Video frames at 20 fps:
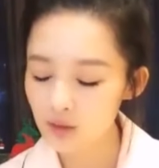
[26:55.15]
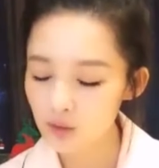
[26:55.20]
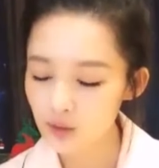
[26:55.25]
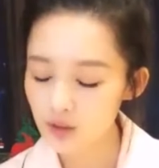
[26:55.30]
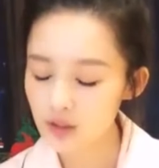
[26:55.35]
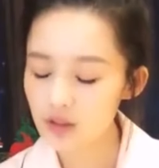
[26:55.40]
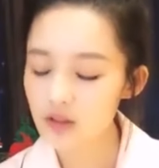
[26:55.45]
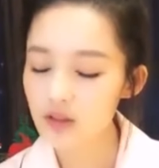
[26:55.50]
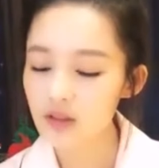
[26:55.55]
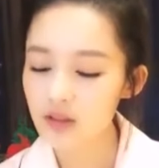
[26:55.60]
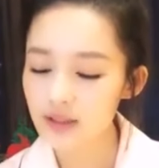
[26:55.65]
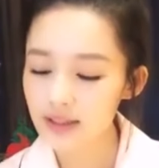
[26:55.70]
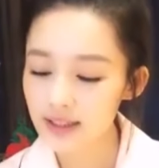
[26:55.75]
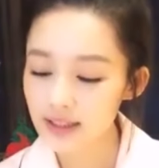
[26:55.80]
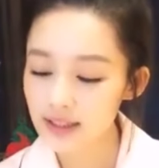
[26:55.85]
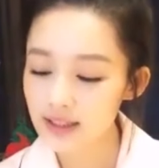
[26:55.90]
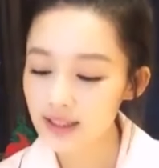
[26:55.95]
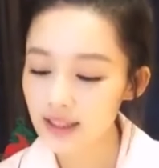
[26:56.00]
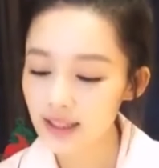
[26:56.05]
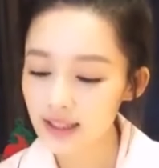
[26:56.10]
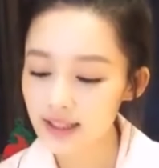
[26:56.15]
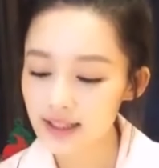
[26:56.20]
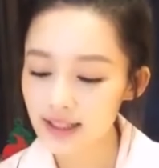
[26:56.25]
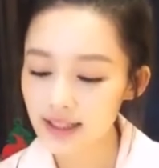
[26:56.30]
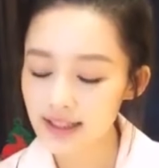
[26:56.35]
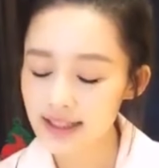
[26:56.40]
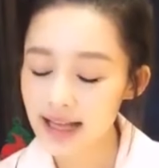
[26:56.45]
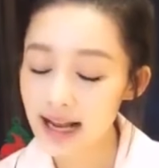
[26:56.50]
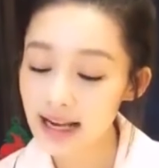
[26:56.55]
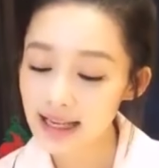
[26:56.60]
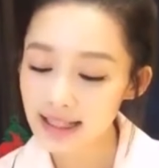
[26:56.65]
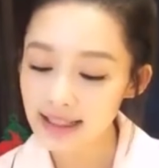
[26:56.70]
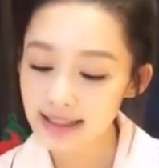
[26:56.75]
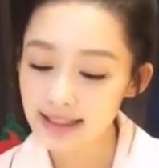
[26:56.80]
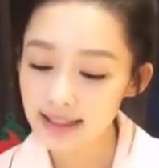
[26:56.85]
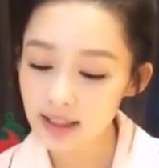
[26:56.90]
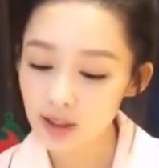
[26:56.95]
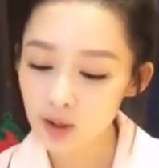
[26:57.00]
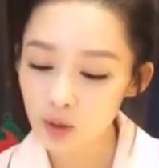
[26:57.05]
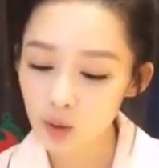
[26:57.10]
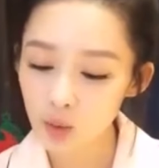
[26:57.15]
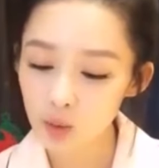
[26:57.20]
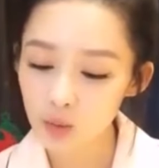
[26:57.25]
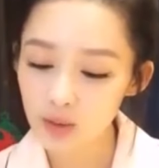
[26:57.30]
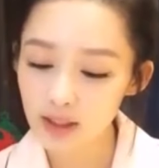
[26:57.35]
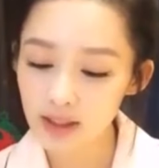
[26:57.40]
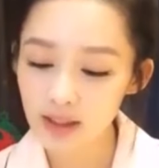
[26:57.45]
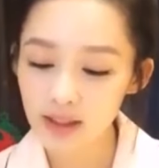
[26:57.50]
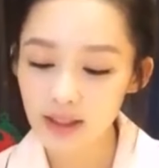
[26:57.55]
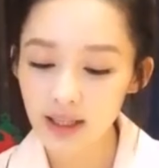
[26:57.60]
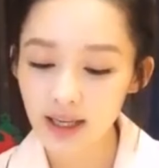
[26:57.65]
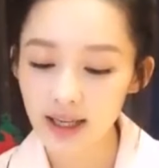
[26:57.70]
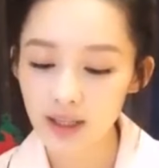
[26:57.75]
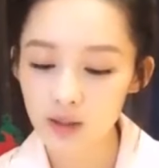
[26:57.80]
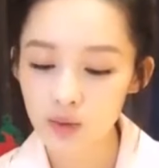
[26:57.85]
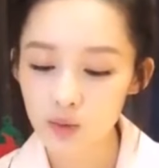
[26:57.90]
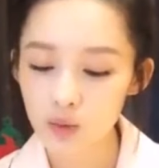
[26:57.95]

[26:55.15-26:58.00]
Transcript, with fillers: 呃，确实是今年参加了一些综艺，